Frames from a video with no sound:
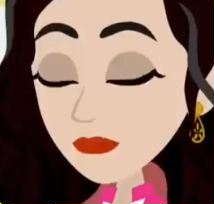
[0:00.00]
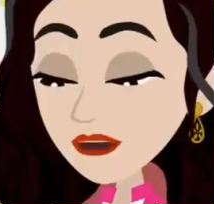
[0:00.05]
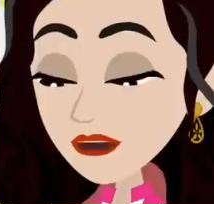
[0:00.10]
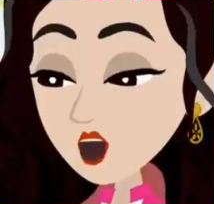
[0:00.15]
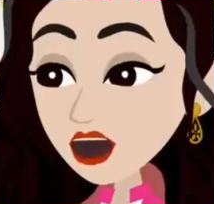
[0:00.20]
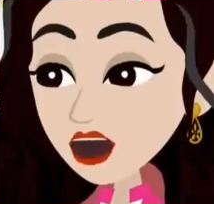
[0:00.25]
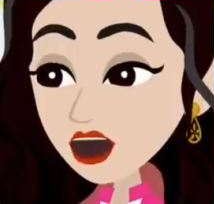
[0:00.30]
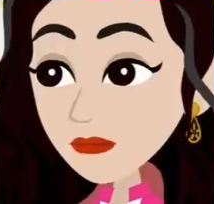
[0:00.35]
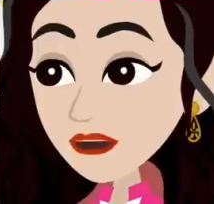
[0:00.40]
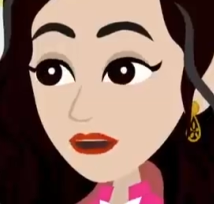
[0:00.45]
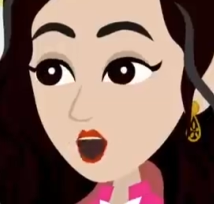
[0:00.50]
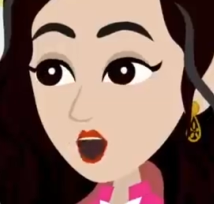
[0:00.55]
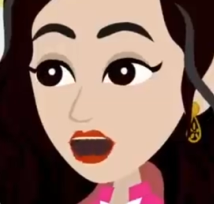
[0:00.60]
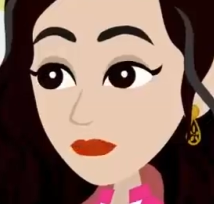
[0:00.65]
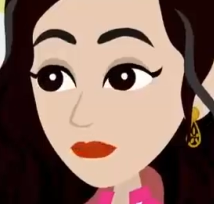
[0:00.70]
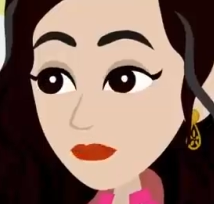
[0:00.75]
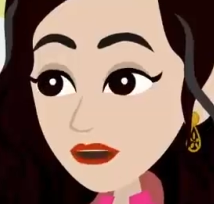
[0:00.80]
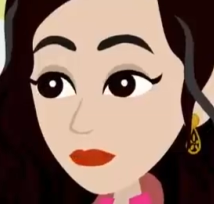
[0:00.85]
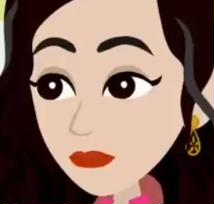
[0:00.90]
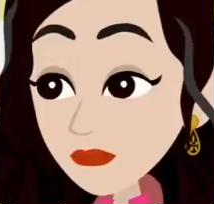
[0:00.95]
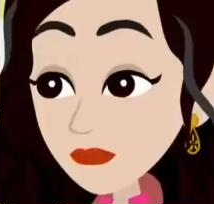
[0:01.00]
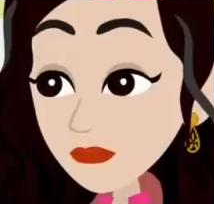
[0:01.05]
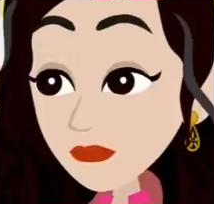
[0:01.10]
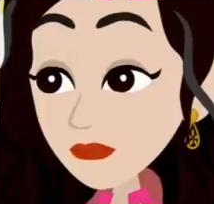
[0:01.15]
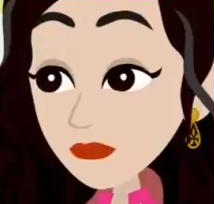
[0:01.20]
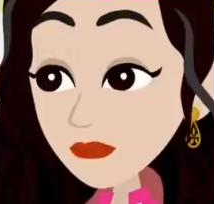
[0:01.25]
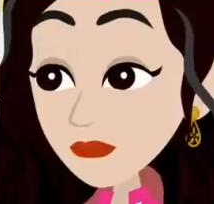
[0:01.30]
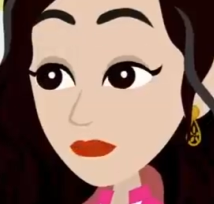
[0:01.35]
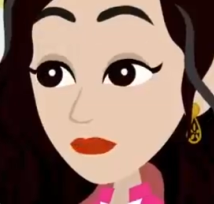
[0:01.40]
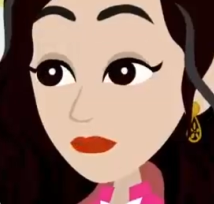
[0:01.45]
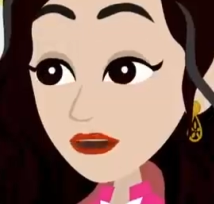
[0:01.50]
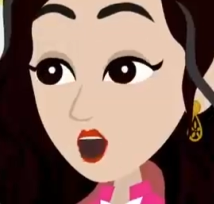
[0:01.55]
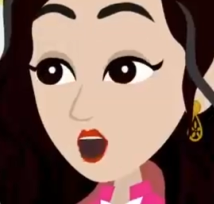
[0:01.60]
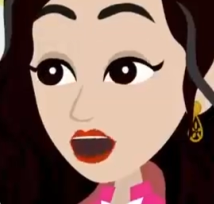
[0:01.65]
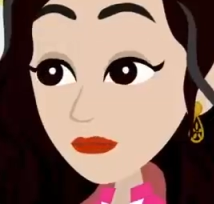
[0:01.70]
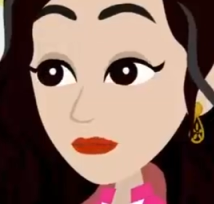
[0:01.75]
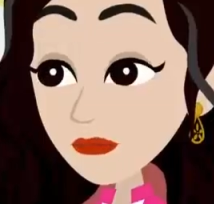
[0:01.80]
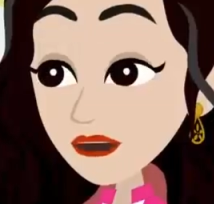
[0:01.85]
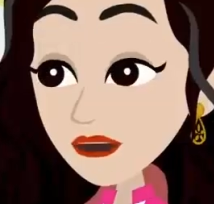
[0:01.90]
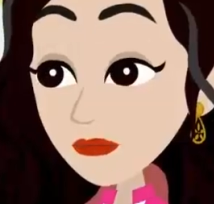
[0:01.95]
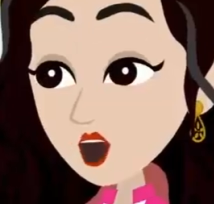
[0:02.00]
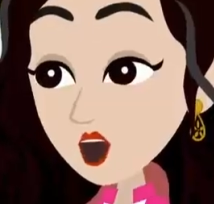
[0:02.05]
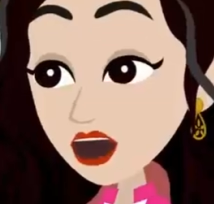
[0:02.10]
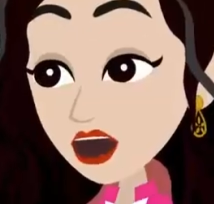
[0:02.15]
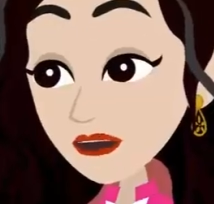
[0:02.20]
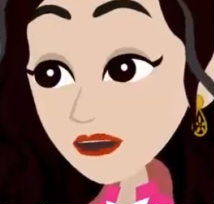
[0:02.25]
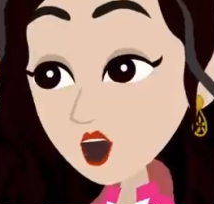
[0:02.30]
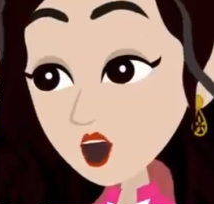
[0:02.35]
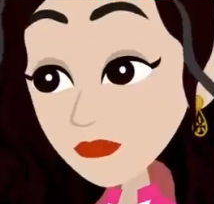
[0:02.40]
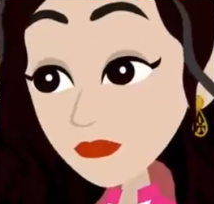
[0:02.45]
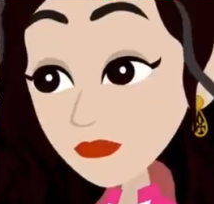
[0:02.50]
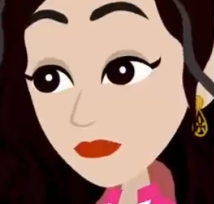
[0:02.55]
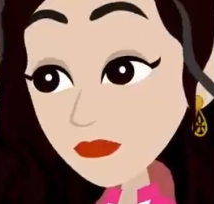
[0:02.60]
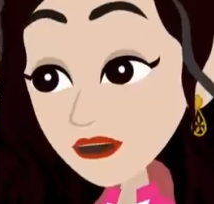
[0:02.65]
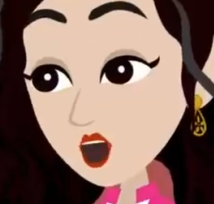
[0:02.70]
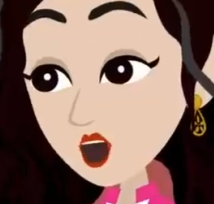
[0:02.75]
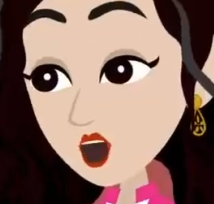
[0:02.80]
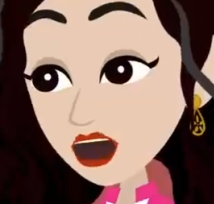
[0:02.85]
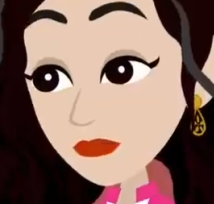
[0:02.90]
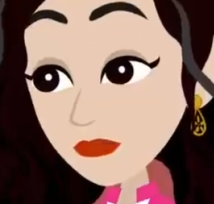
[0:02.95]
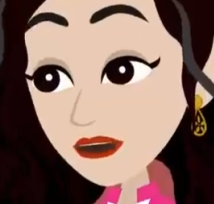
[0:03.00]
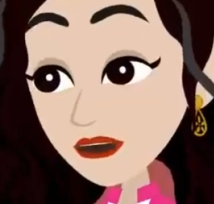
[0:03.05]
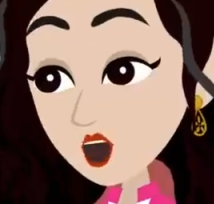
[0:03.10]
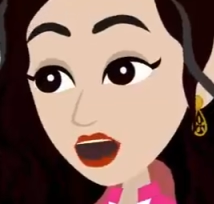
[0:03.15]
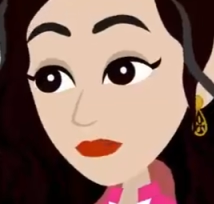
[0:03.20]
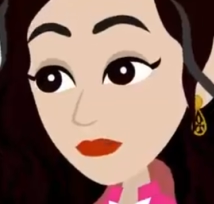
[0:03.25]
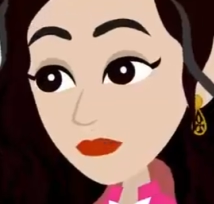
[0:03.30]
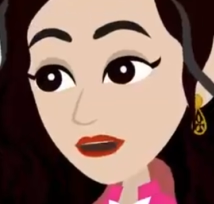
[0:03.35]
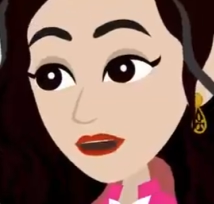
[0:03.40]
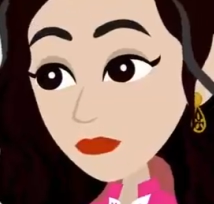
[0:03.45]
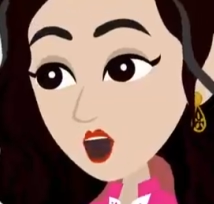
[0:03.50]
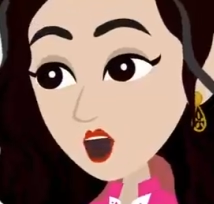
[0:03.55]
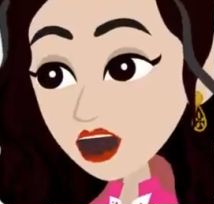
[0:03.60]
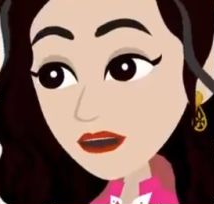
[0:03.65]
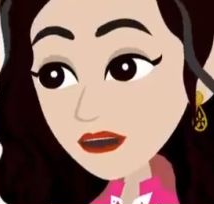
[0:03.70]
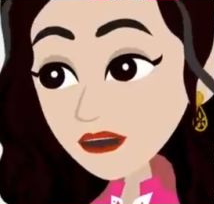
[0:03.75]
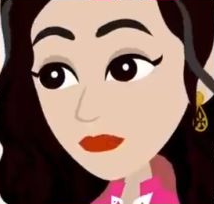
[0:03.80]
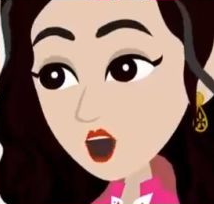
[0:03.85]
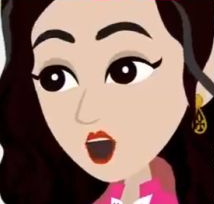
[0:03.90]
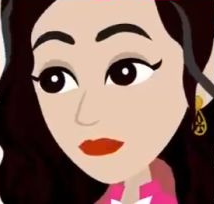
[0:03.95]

তাই আমার আমার শ্বশুর বাড়ি গিয়ে কোনো রকম কোনো কষ্ট হবে না